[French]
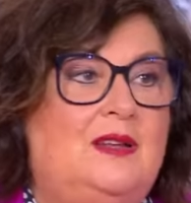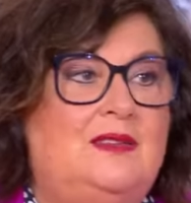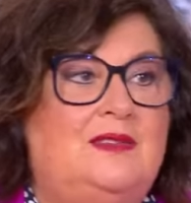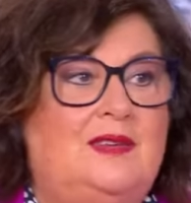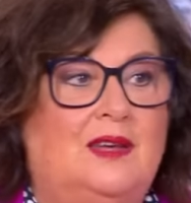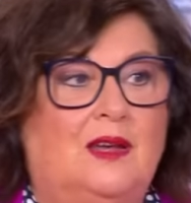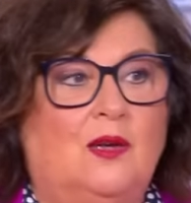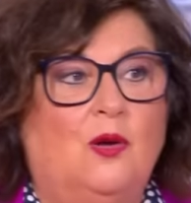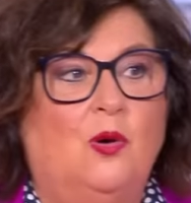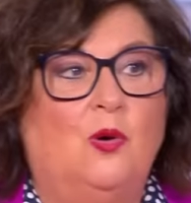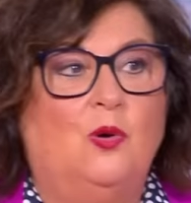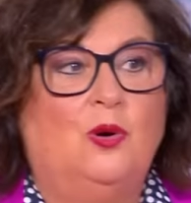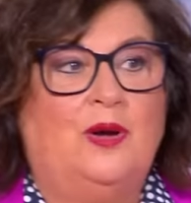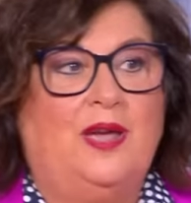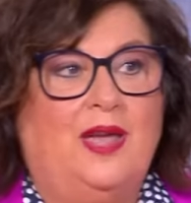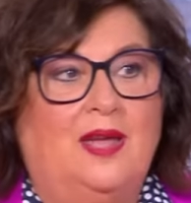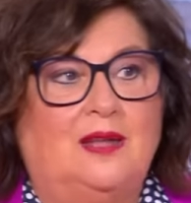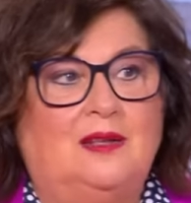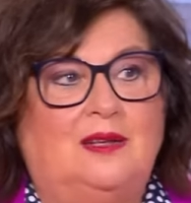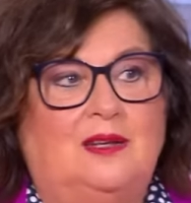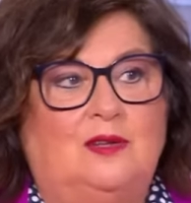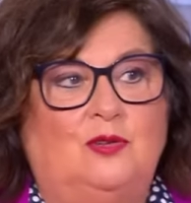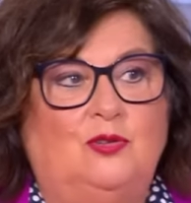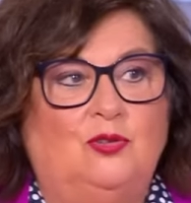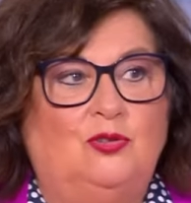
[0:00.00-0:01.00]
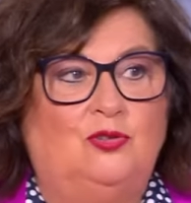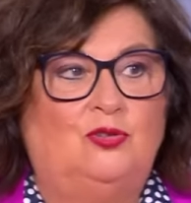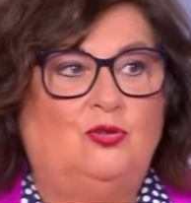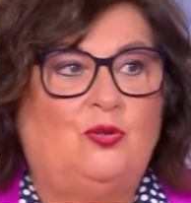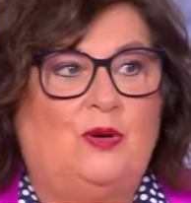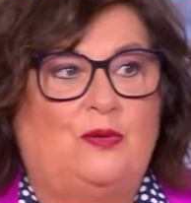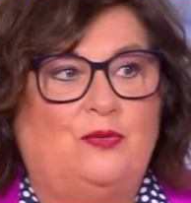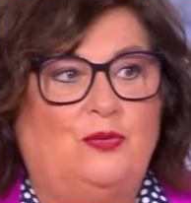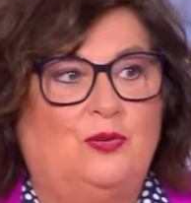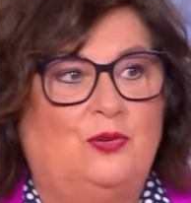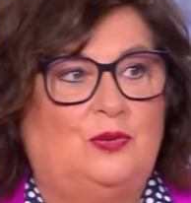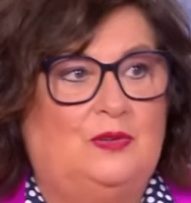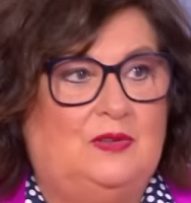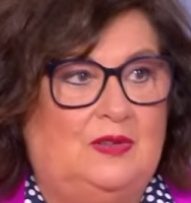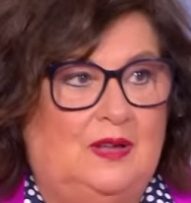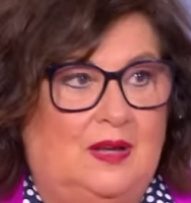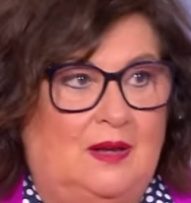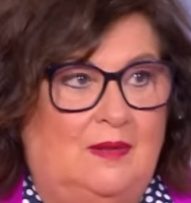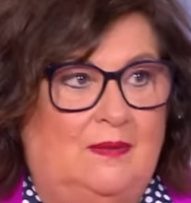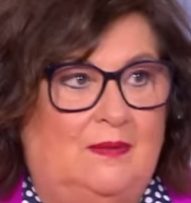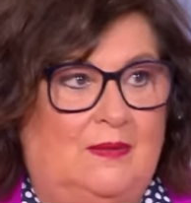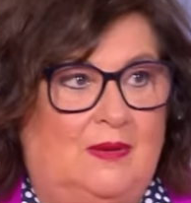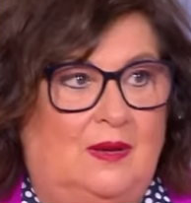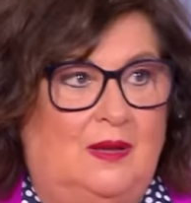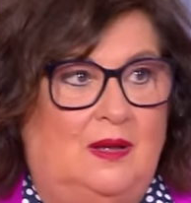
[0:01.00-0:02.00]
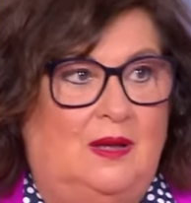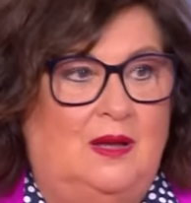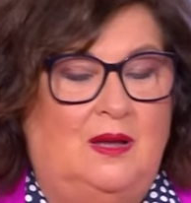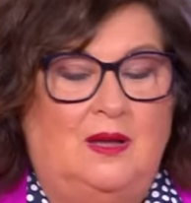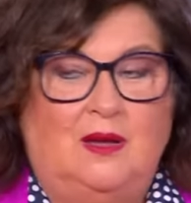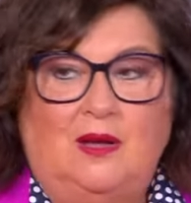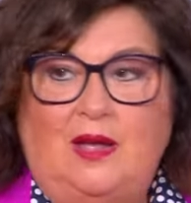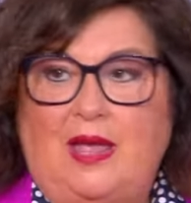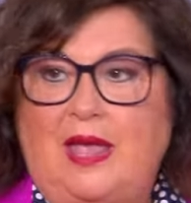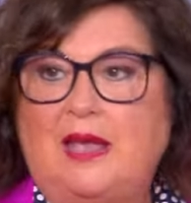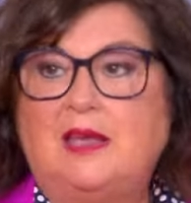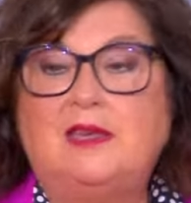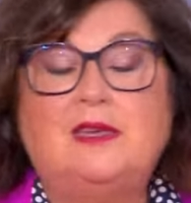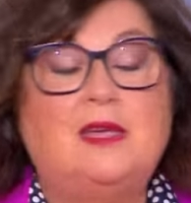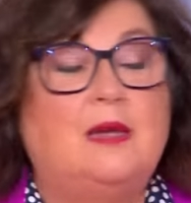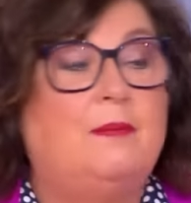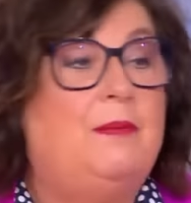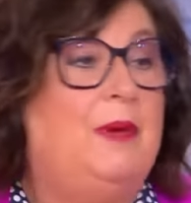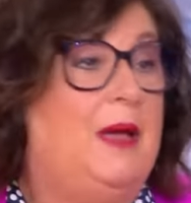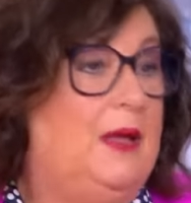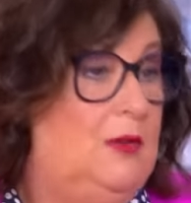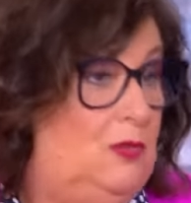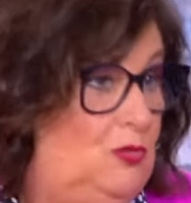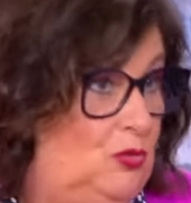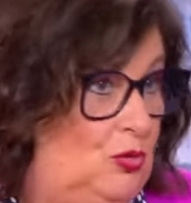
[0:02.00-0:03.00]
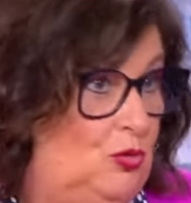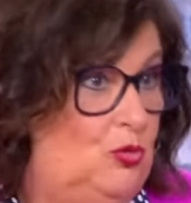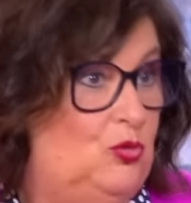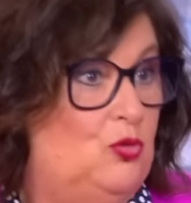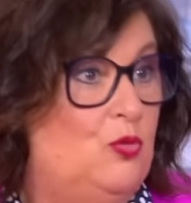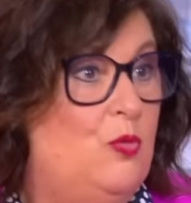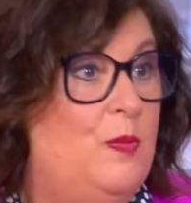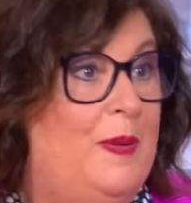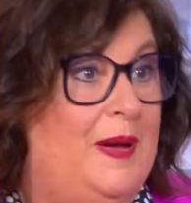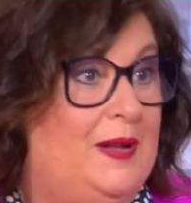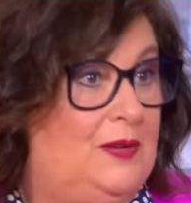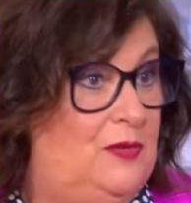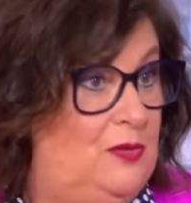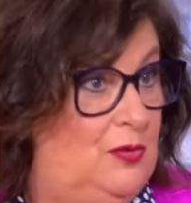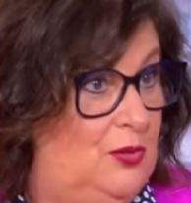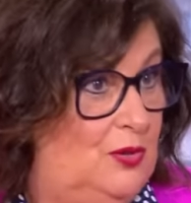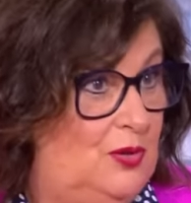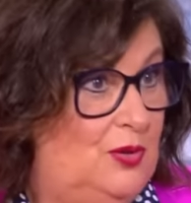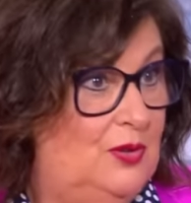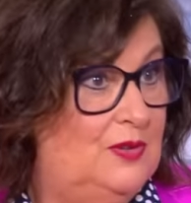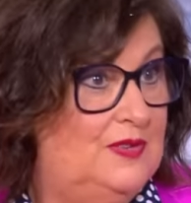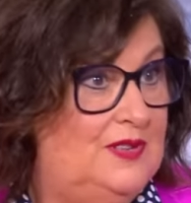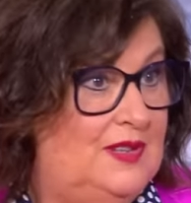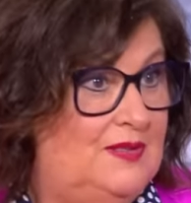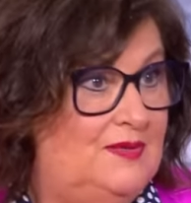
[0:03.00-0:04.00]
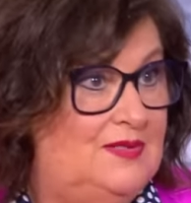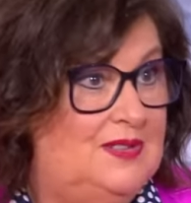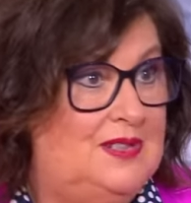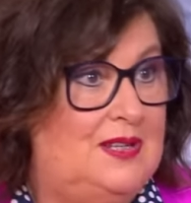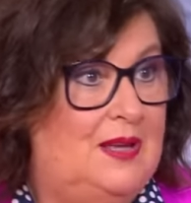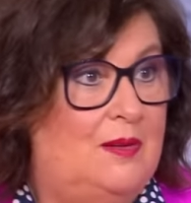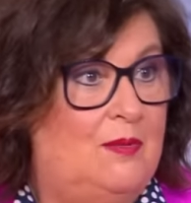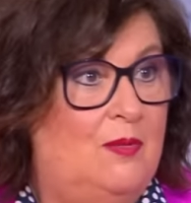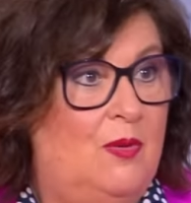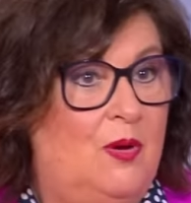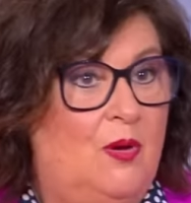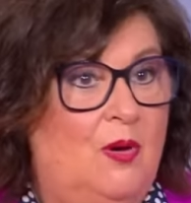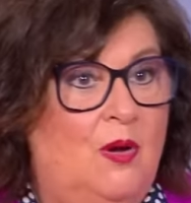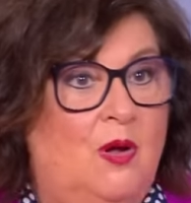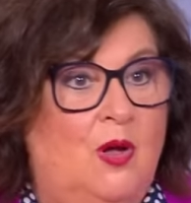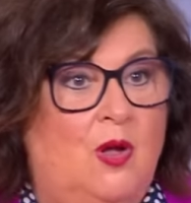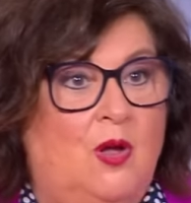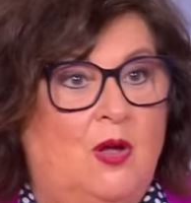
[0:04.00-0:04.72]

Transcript: c'est qu'aucun des deux ne soit frustré. Oui, c'est ah ça. Et, surtout pas de violence, évidemment.